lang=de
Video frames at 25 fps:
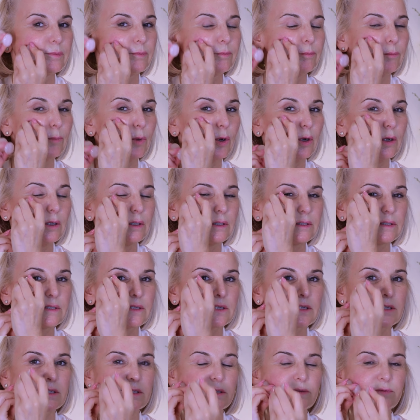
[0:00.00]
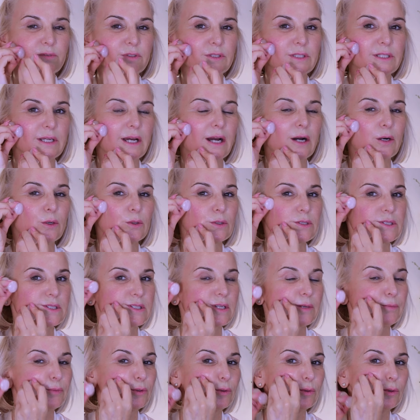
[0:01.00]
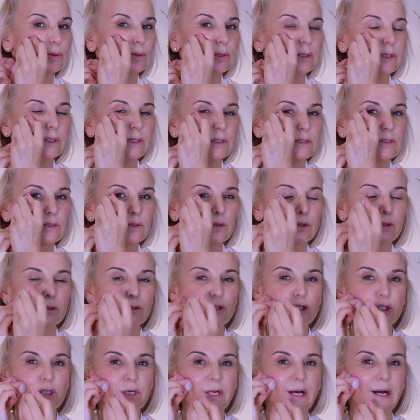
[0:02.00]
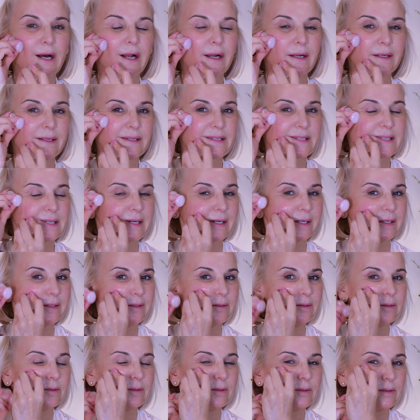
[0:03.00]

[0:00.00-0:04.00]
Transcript: Morgens wird die Haut sehr beruhigt und strahlend sein.